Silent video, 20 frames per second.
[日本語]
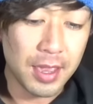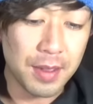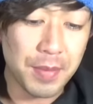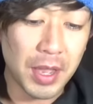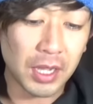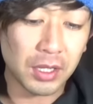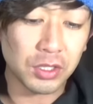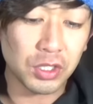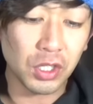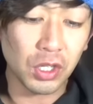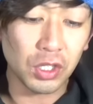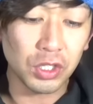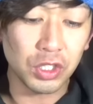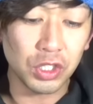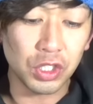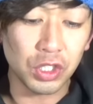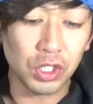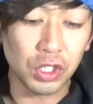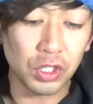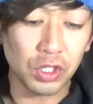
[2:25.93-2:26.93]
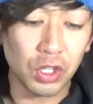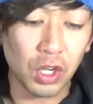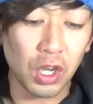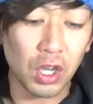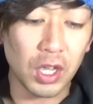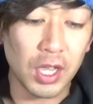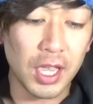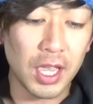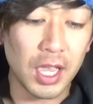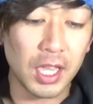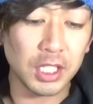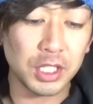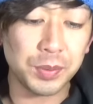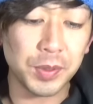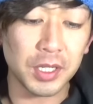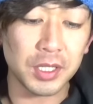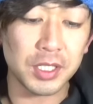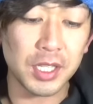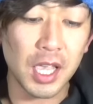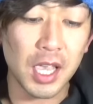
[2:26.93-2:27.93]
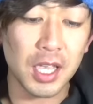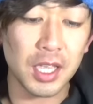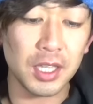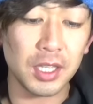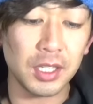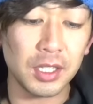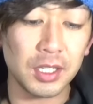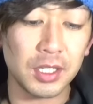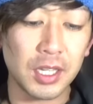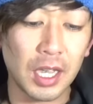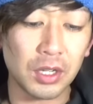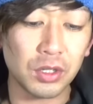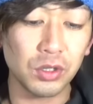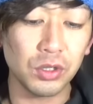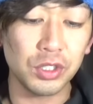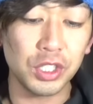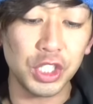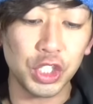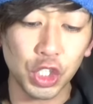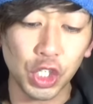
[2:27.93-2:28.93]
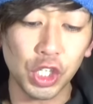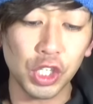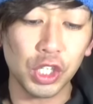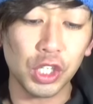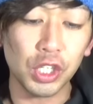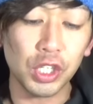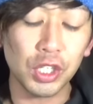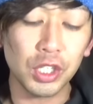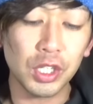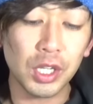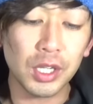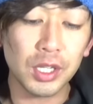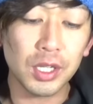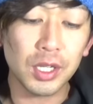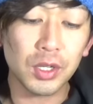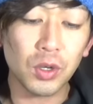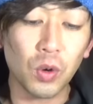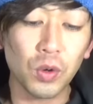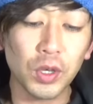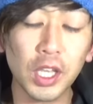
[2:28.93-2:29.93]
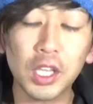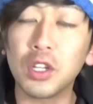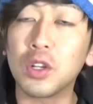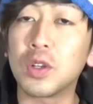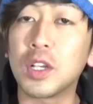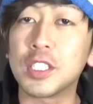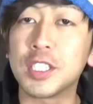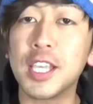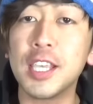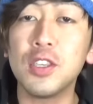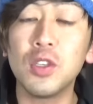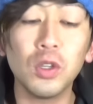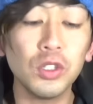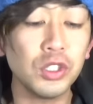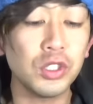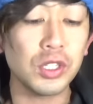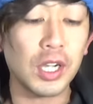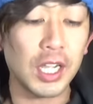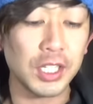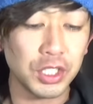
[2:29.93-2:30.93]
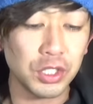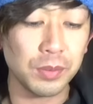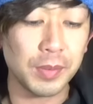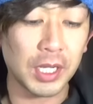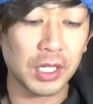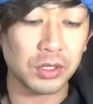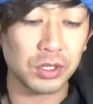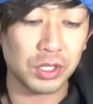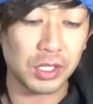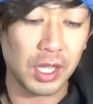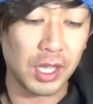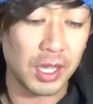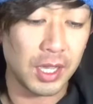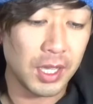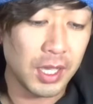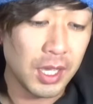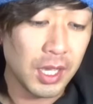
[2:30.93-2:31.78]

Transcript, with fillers: マックス45、HP が1120、攻撃力が1048とマックスで、